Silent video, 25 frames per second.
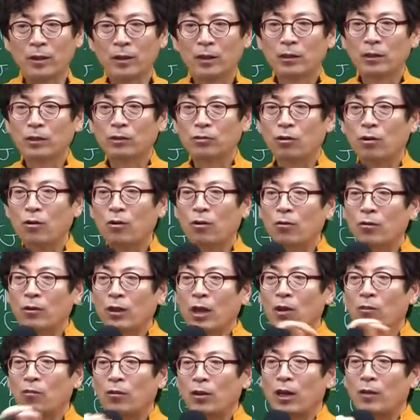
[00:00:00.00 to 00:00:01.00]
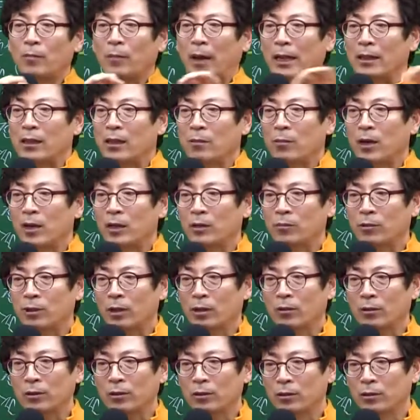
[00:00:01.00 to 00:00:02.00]
그 소유권 외의 권리의 반대말이
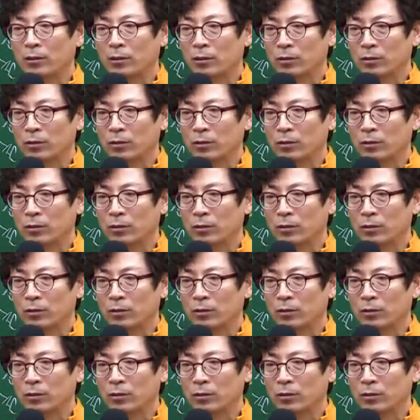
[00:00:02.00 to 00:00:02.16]
뭐라고요?